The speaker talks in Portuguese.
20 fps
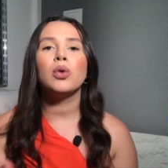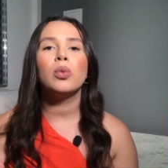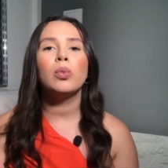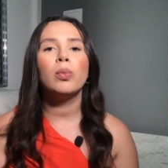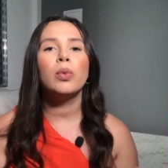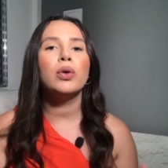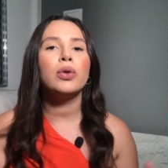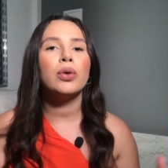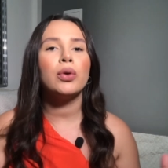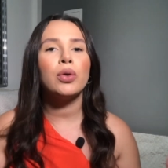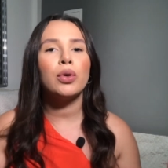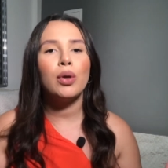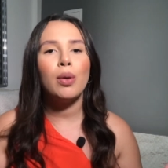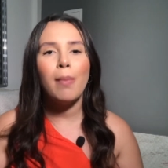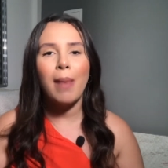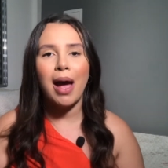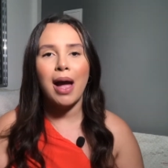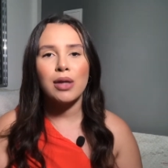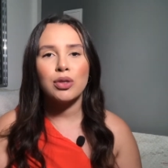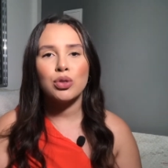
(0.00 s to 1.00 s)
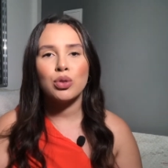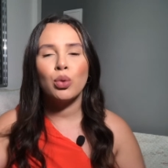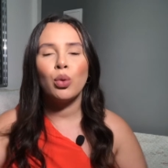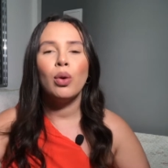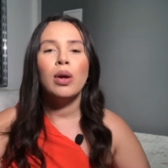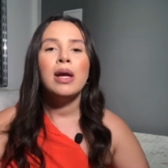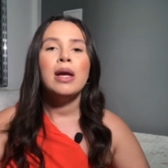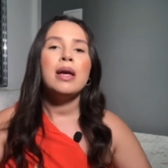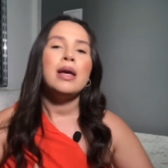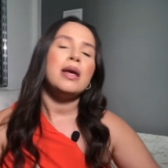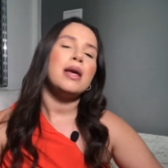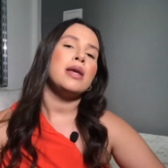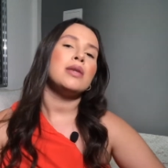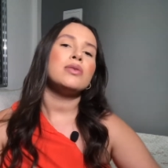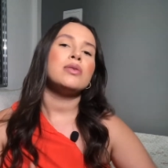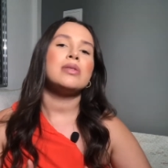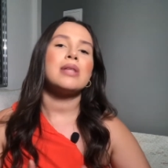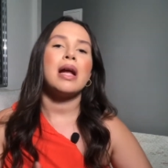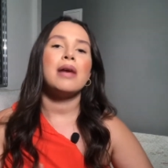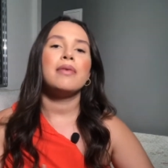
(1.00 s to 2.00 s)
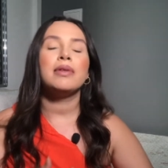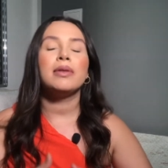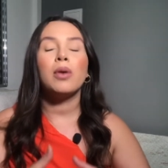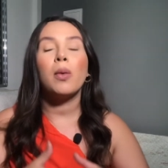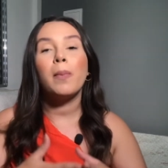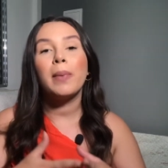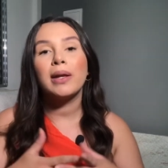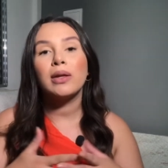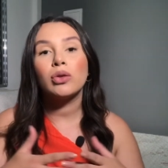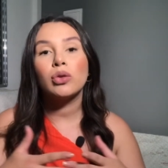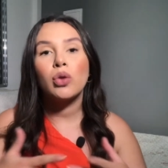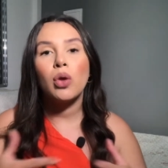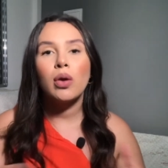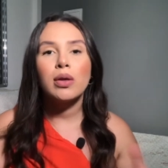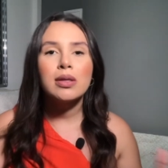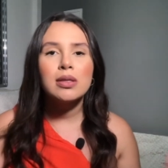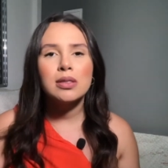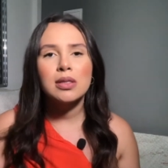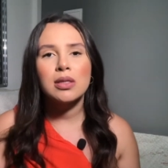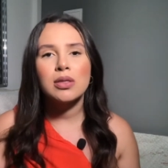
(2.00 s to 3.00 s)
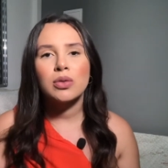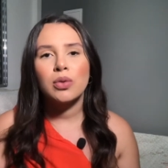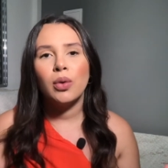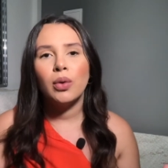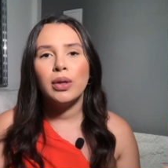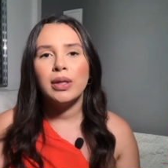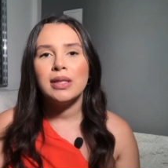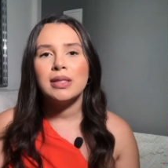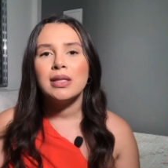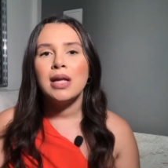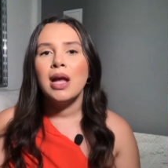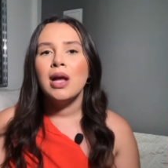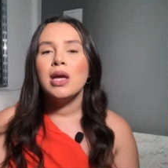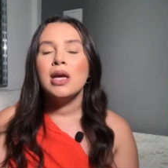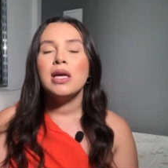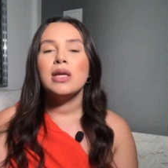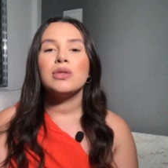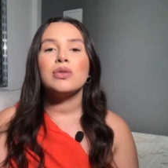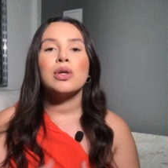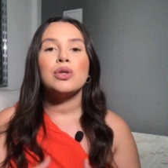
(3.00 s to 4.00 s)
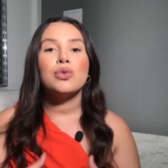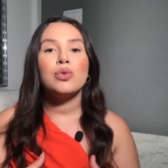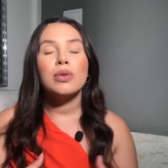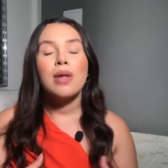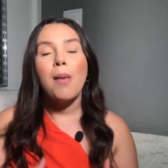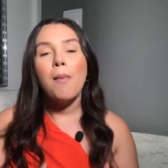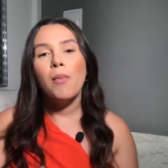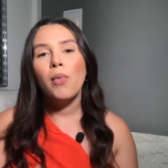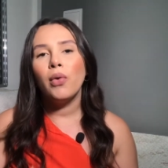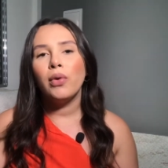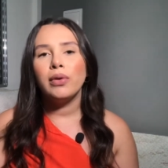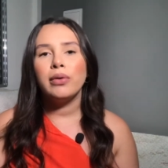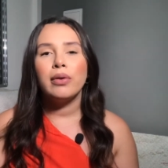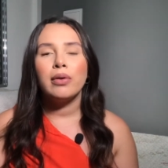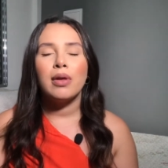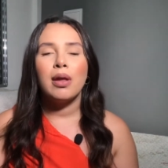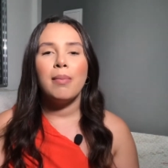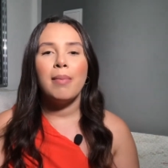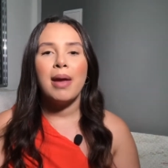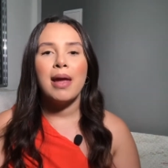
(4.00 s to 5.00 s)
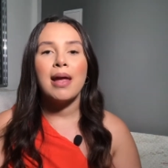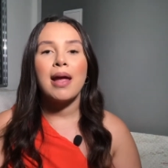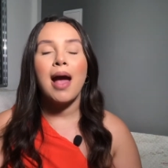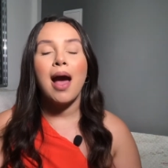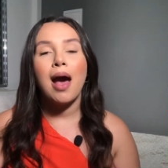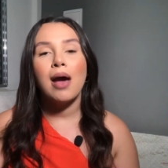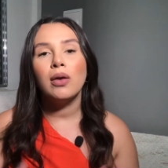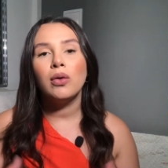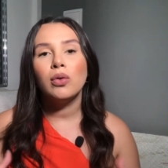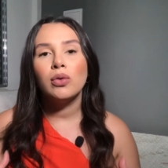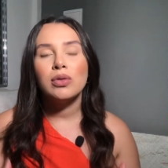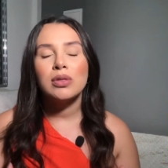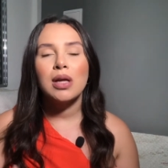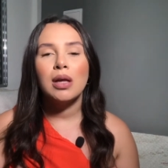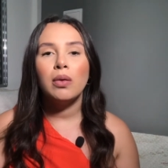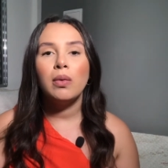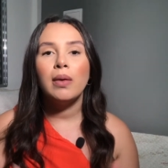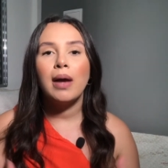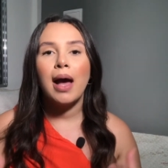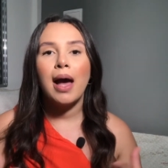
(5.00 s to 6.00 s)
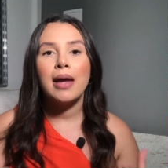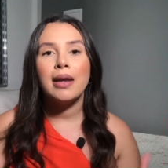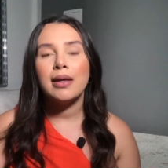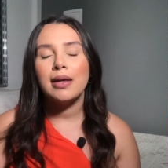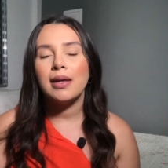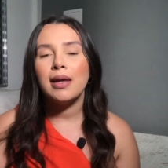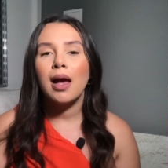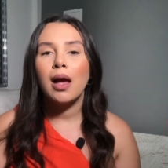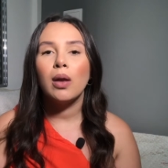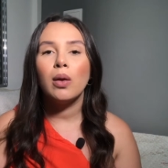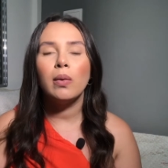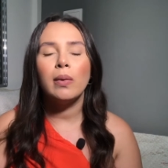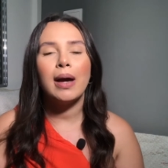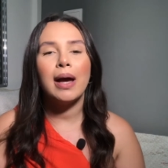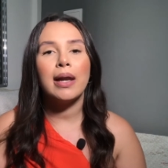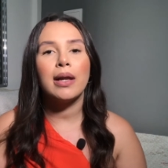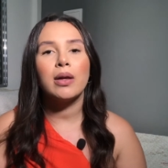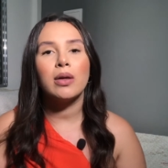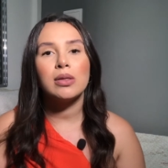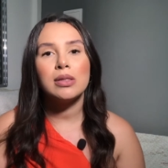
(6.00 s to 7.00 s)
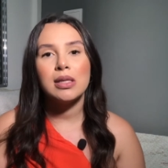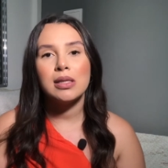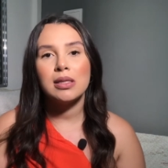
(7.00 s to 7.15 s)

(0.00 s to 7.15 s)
um monocromático. Isso serve para todas as cores. Isso ajuda muito também a nos alongar e a alongar a nossa